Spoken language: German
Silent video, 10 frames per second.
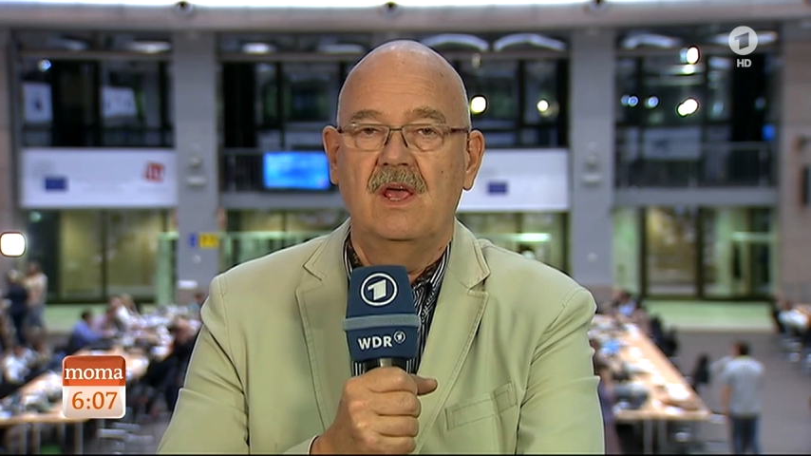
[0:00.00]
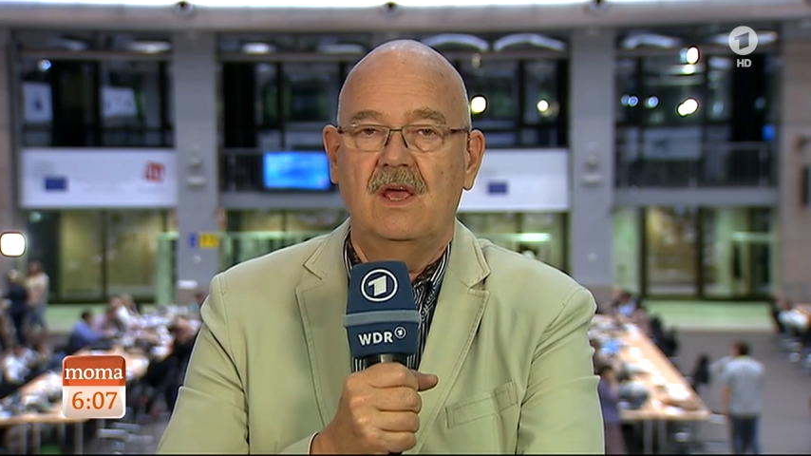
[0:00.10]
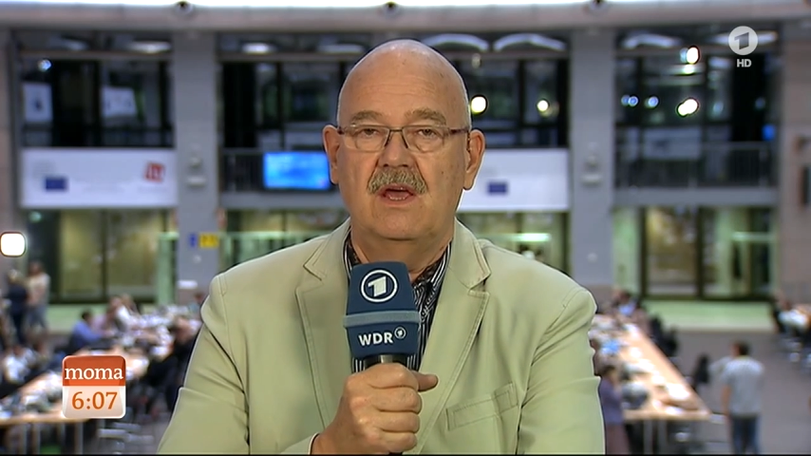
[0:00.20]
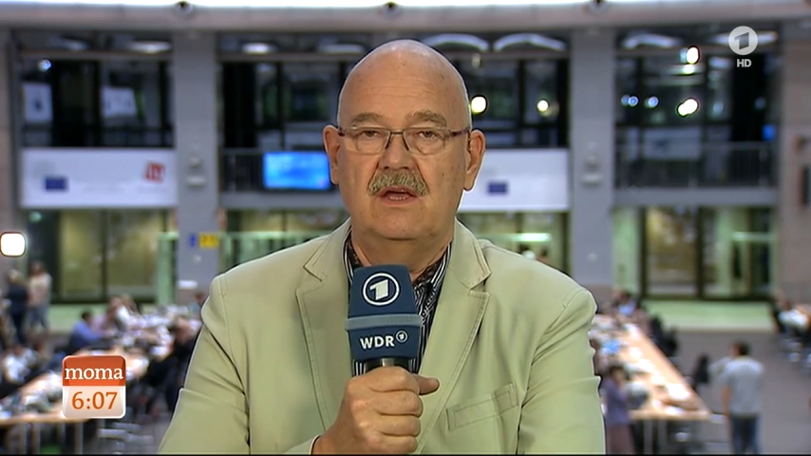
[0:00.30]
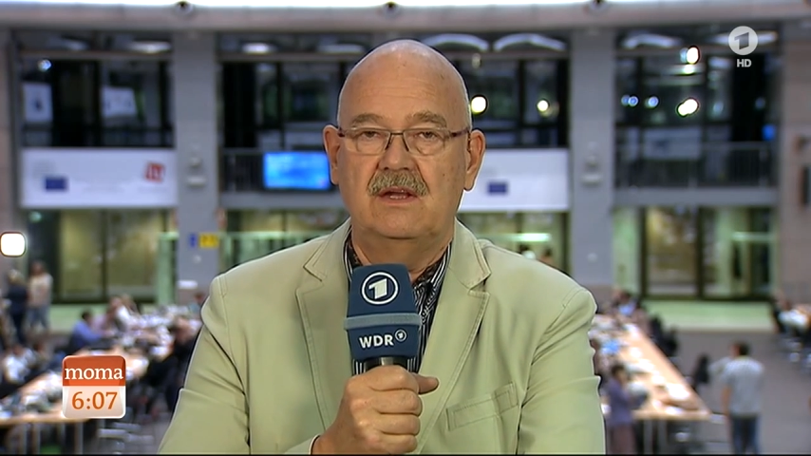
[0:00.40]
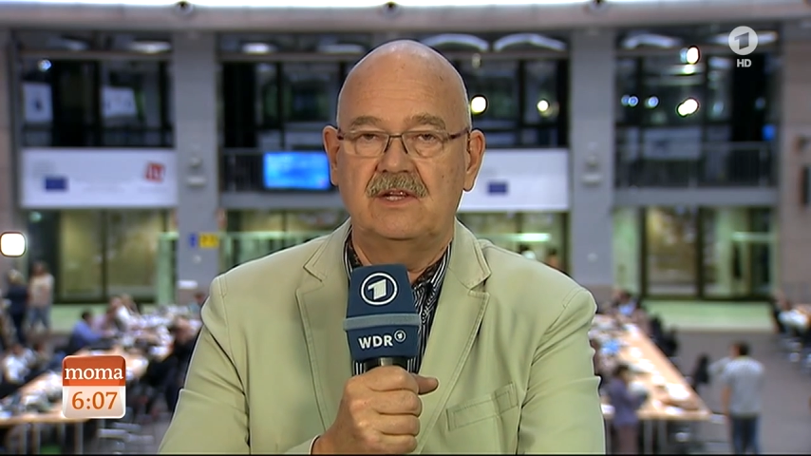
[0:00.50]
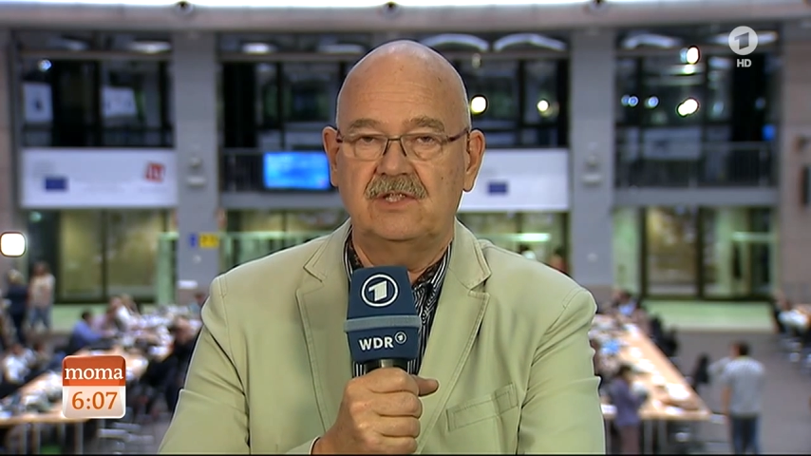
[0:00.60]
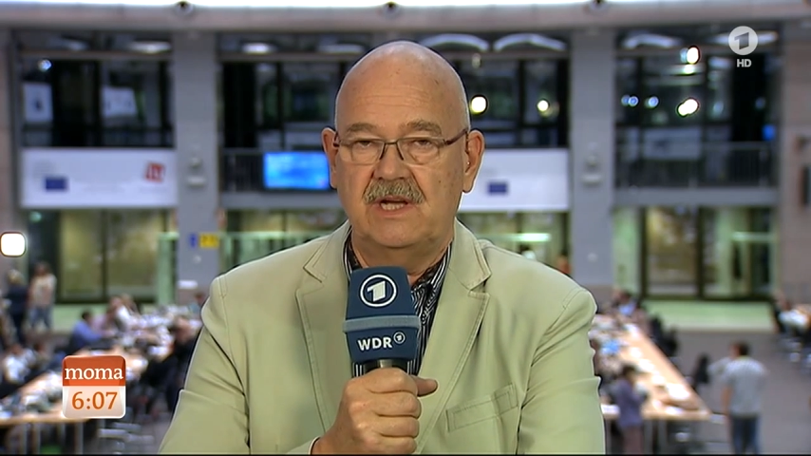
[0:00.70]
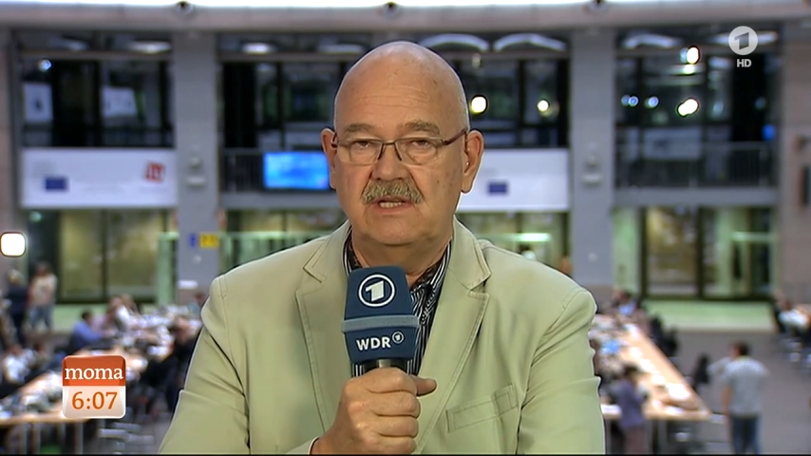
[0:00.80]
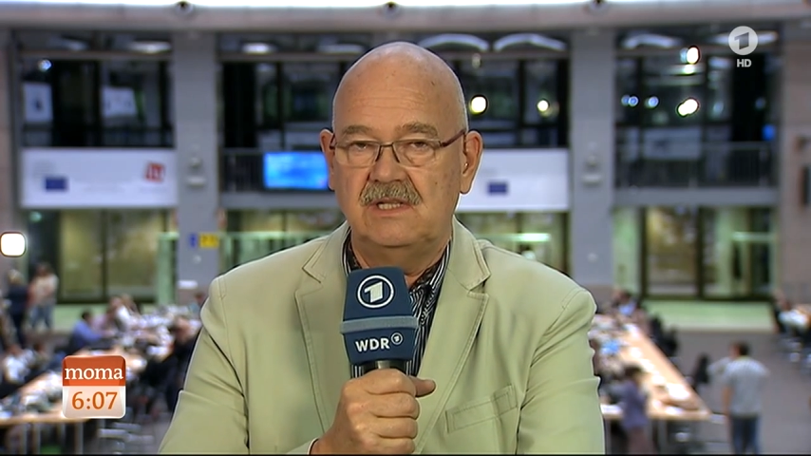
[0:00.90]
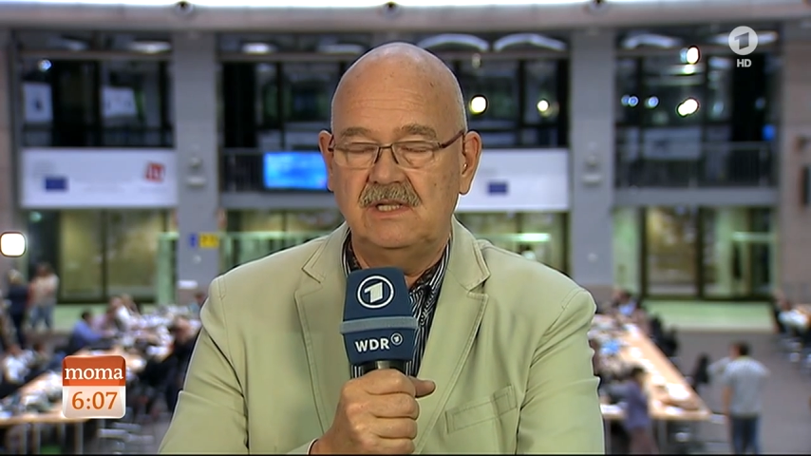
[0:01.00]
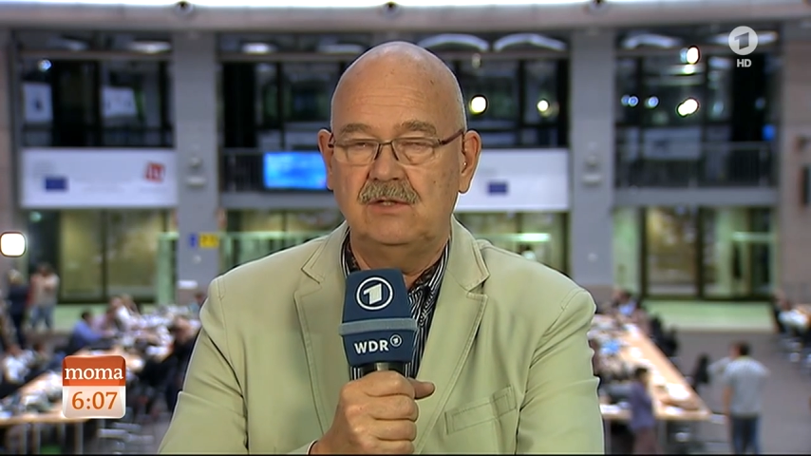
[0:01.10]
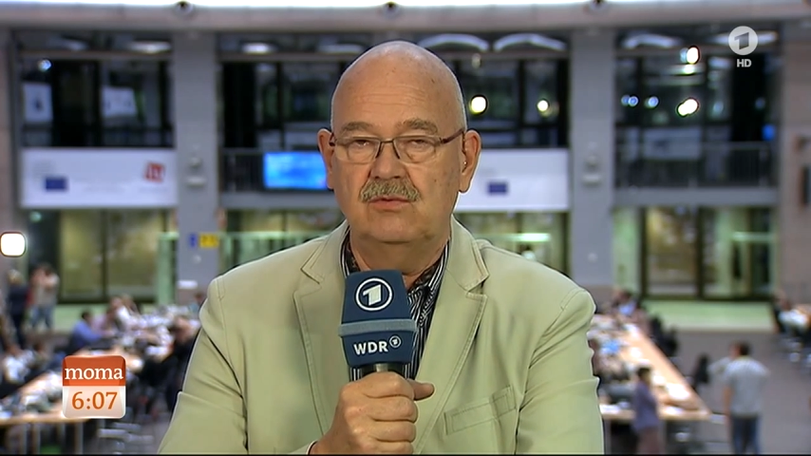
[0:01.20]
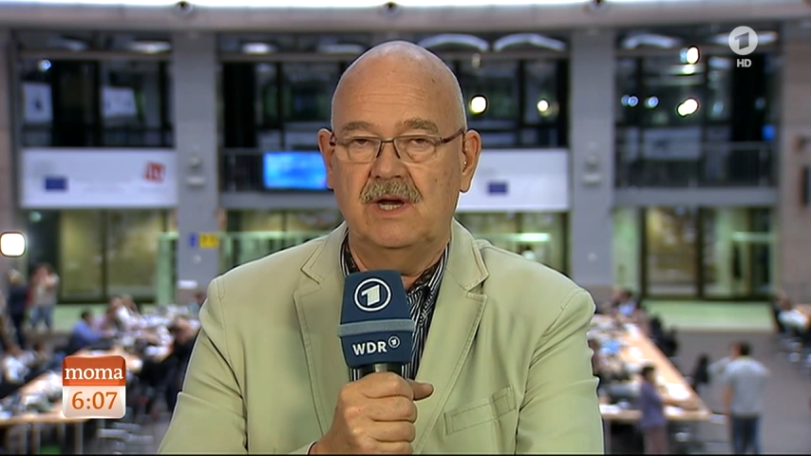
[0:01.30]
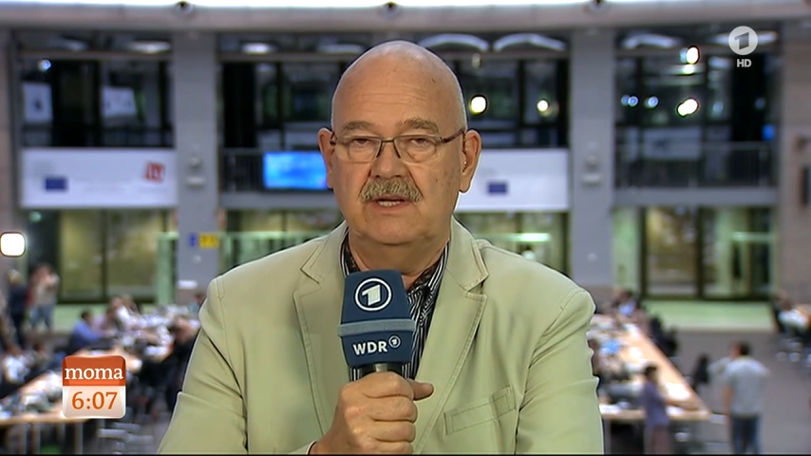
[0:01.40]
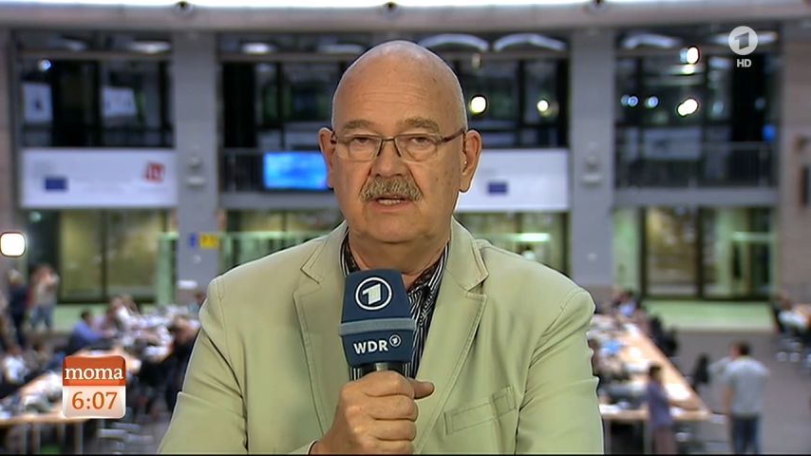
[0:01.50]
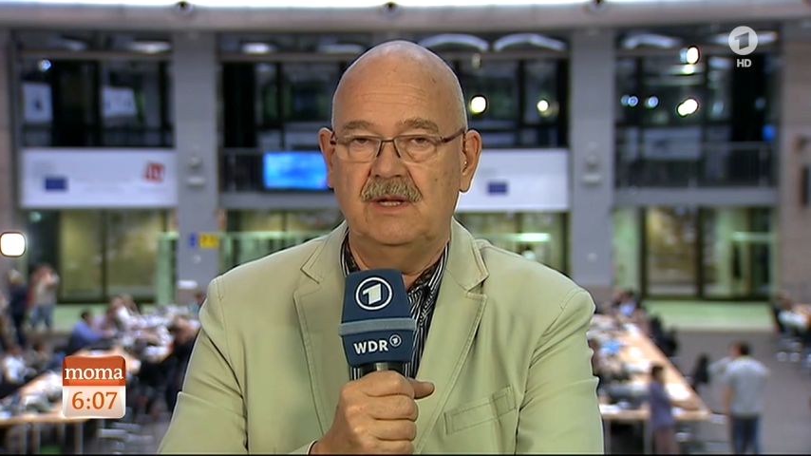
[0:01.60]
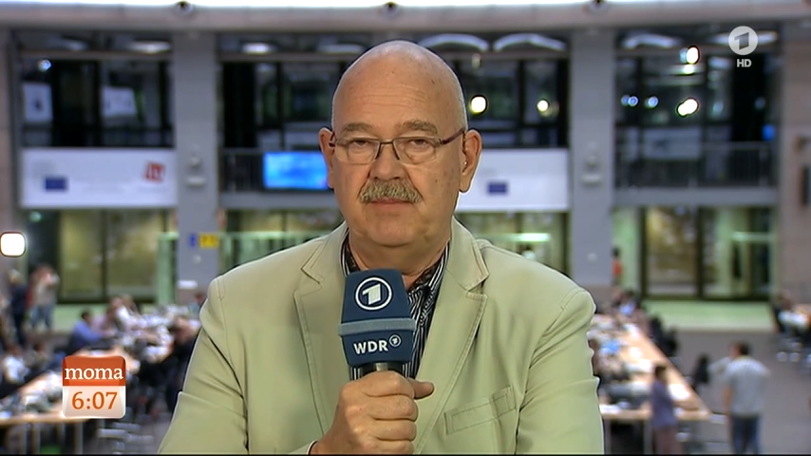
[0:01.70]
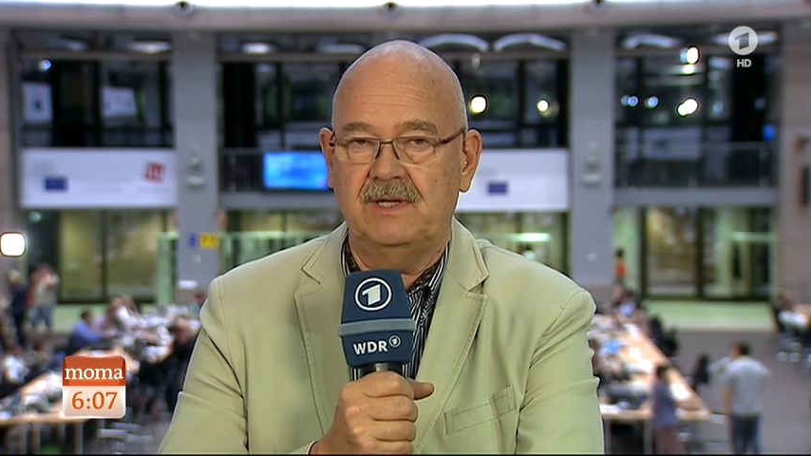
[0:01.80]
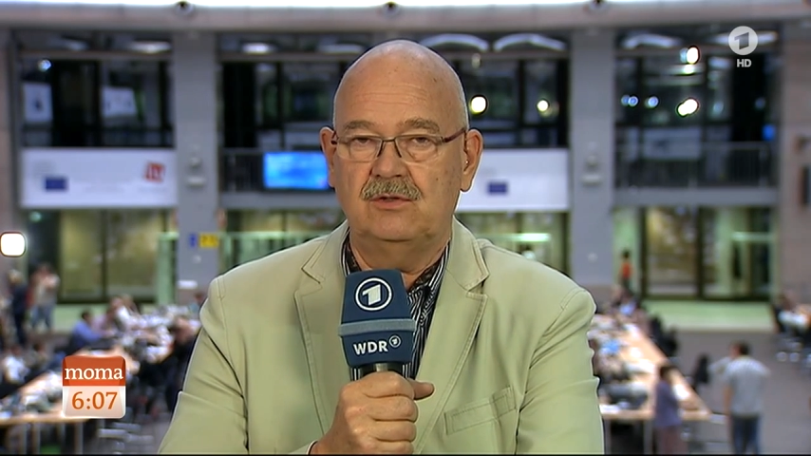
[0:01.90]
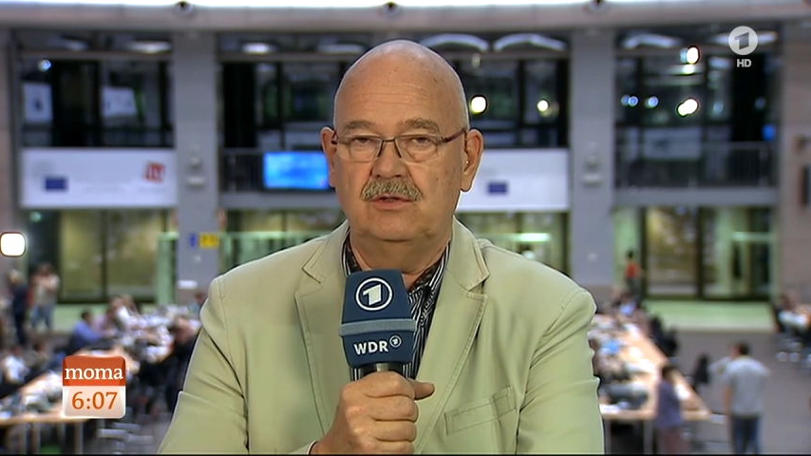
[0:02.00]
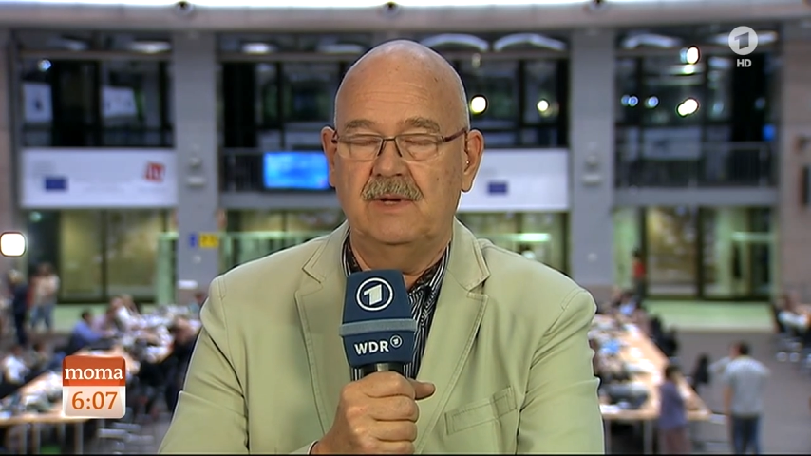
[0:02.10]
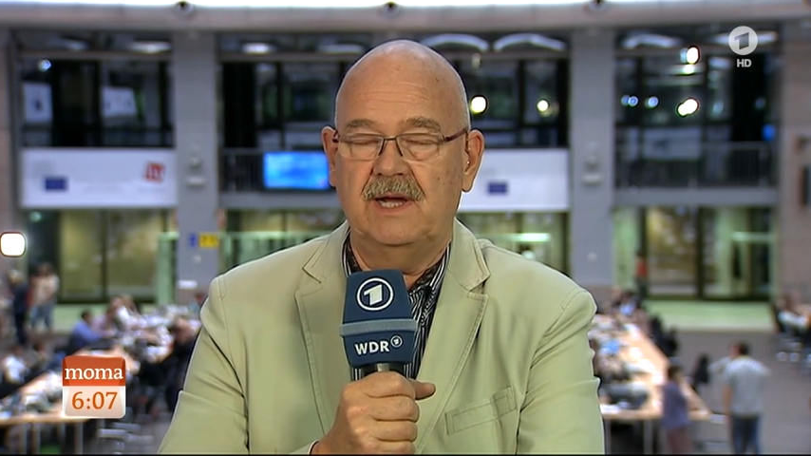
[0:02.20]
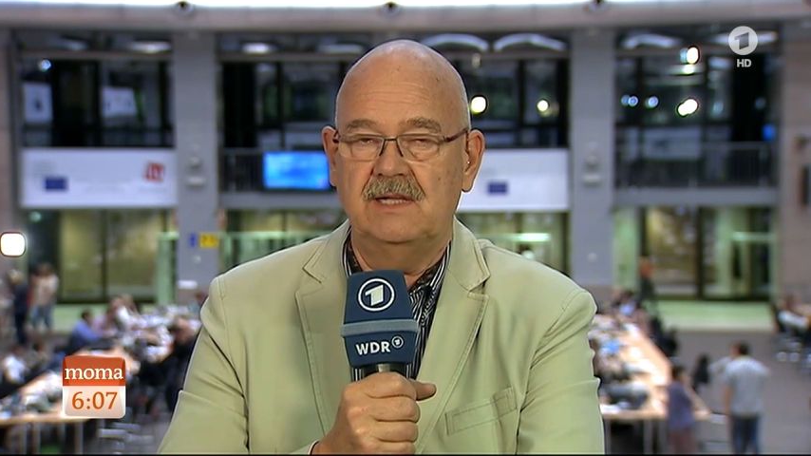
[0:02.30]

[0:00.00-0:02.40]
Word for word: Äh, das scheint nicht nur eine Debatte über